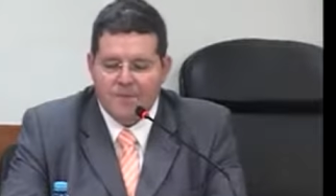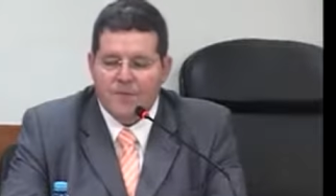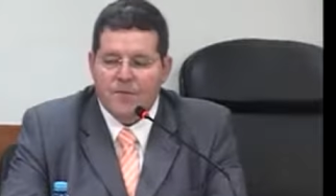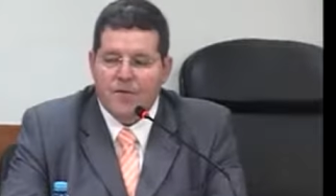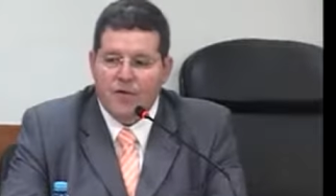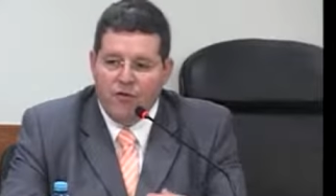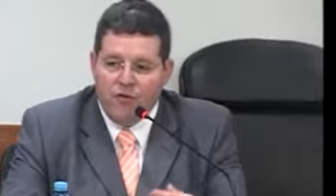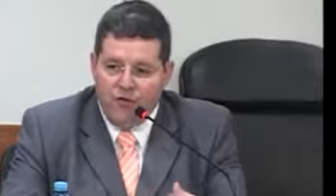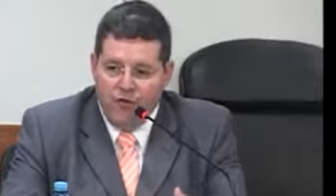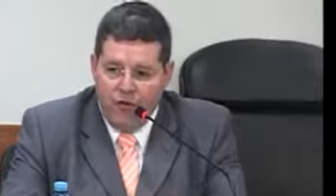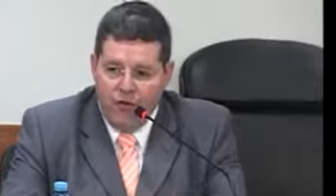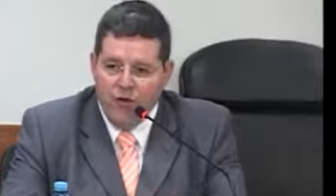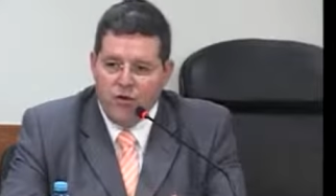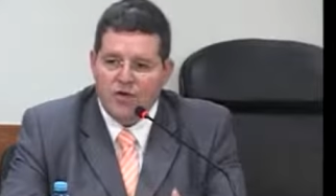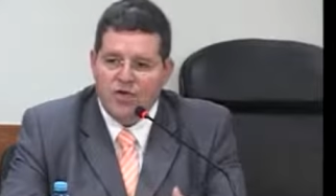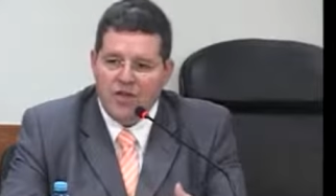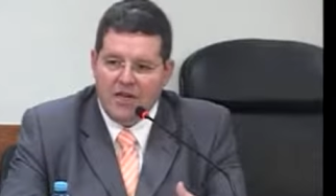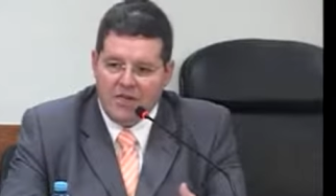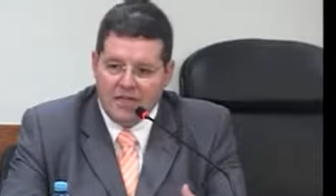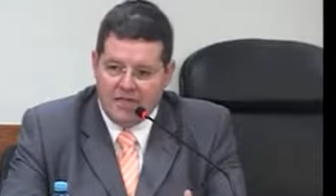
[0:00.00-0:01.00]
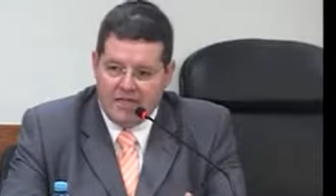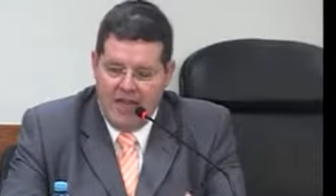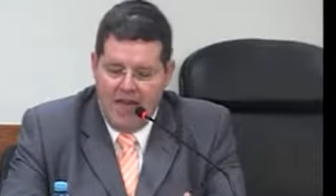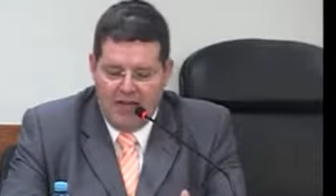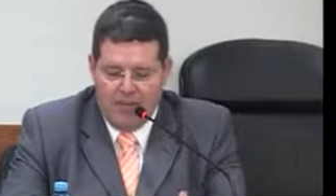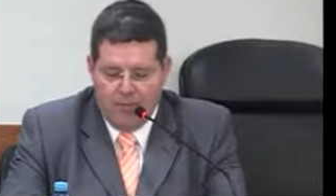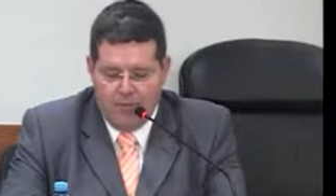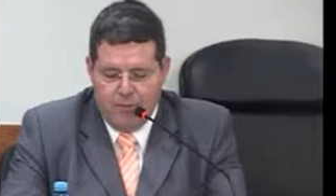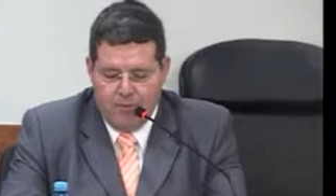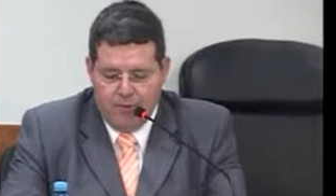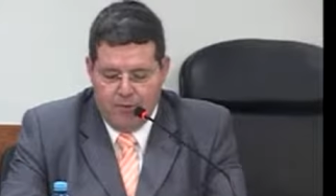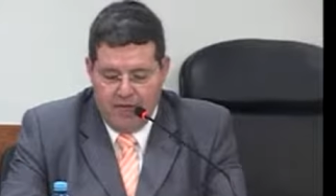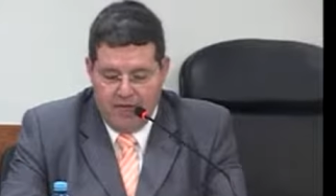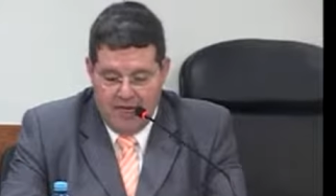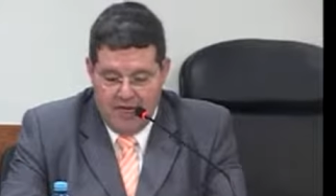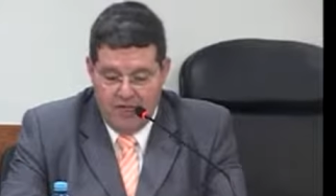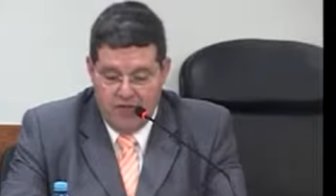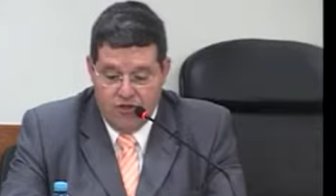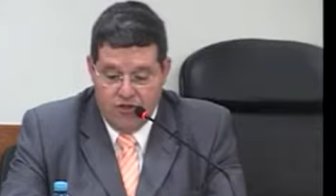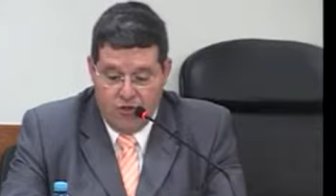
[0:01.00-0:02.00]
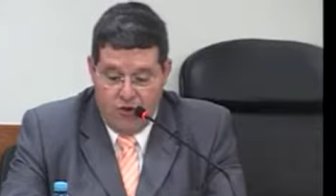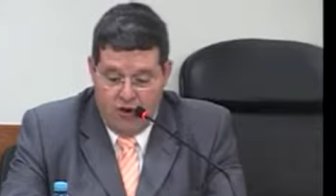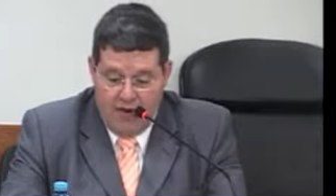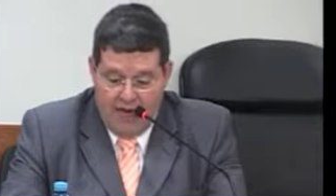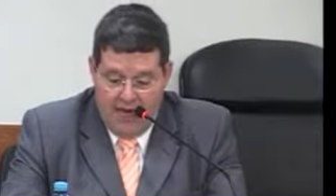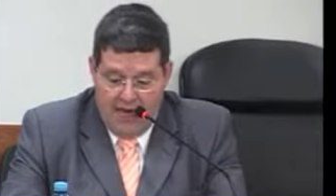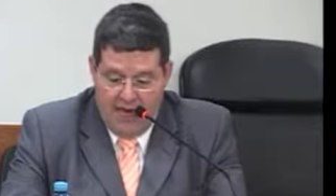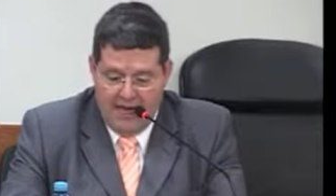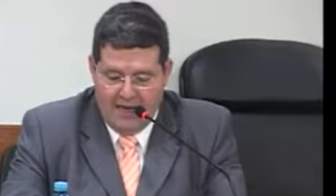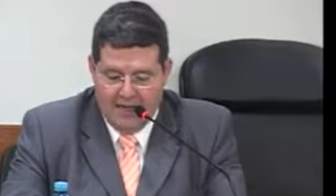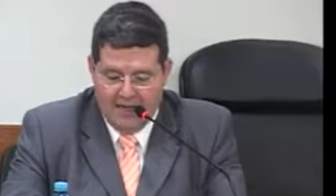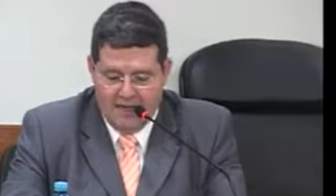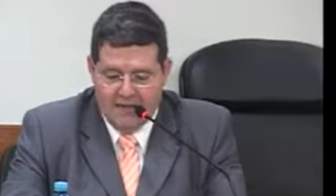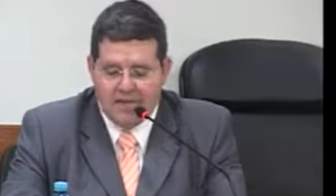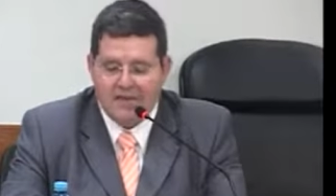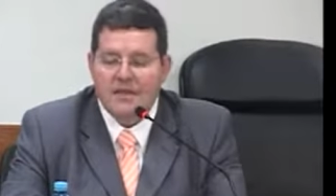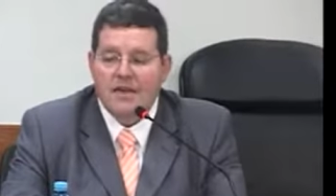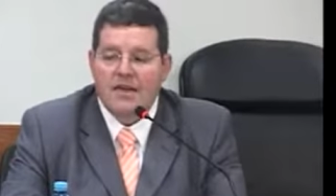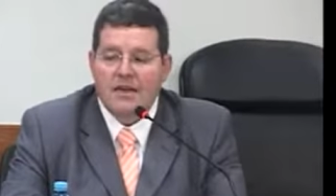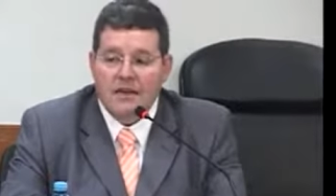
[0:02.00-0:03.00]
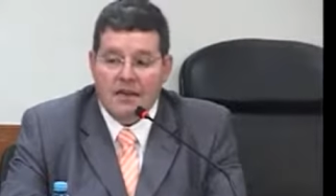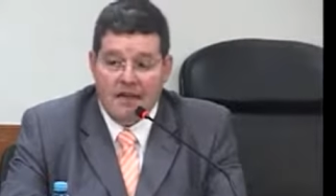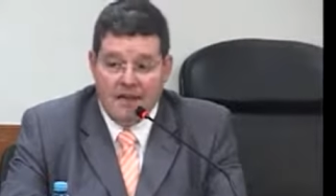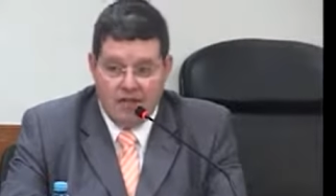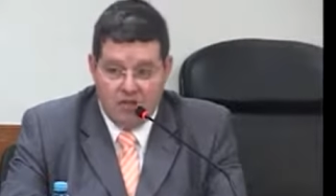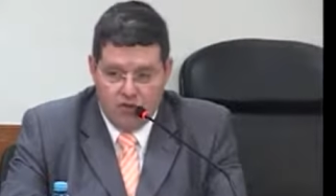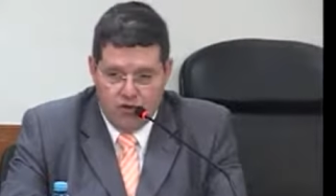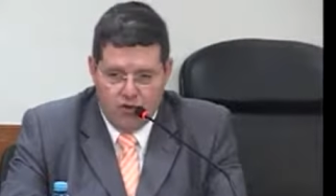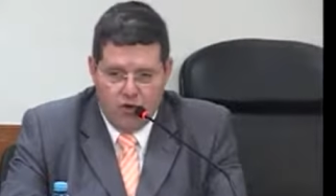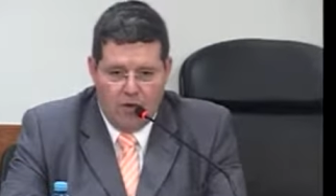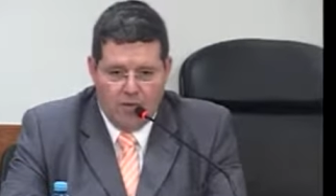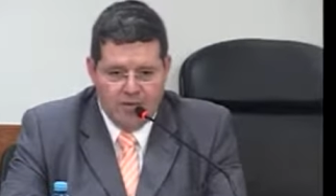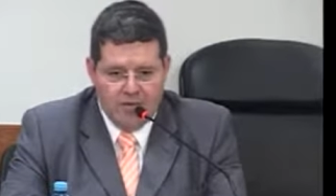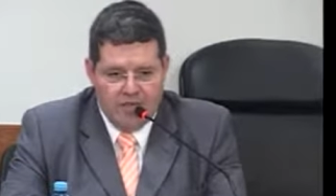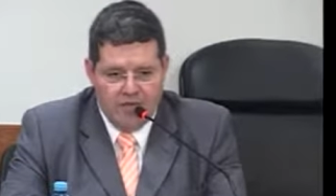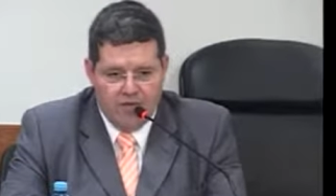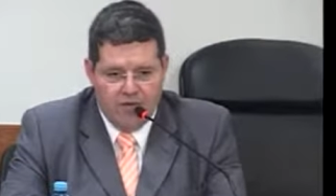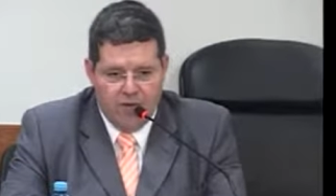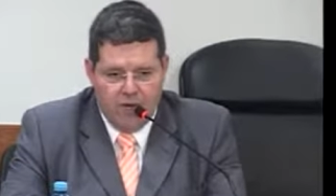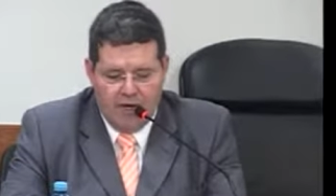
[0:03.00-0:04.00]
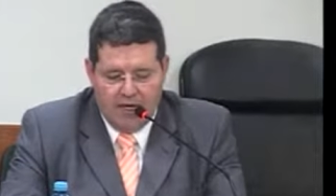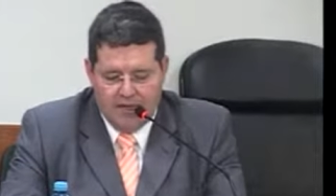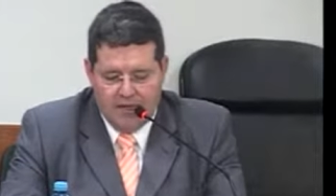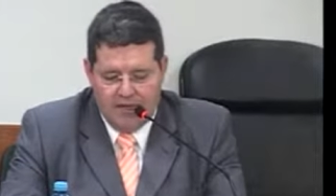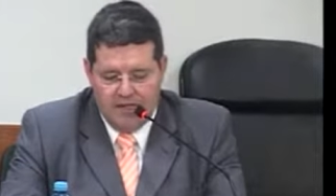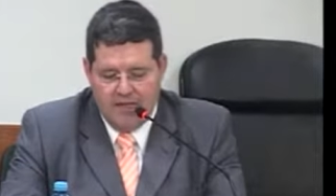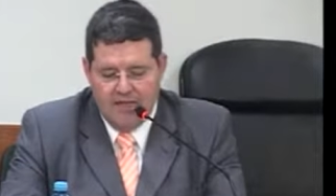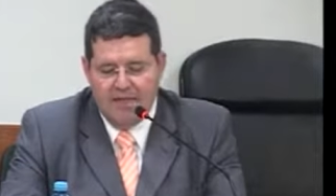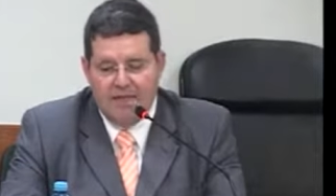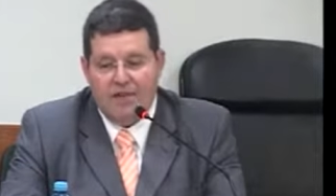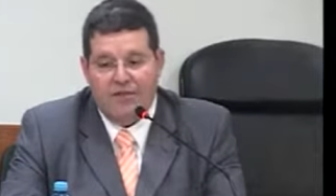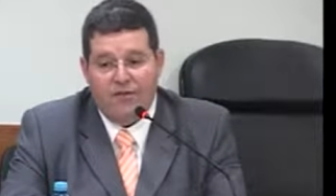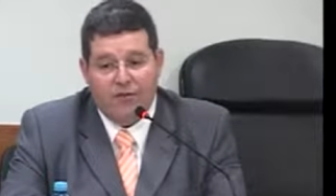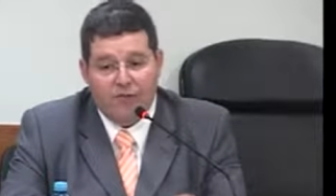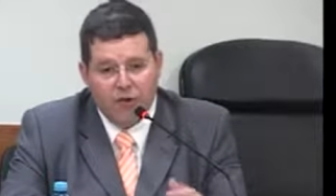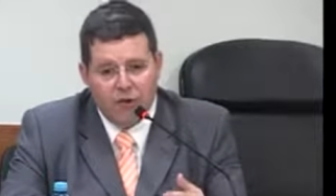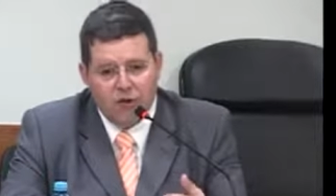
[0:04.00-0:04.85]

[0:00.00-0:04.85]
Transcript: foi utilizado por grandes colegas, grandes nomes da advocacia, e foi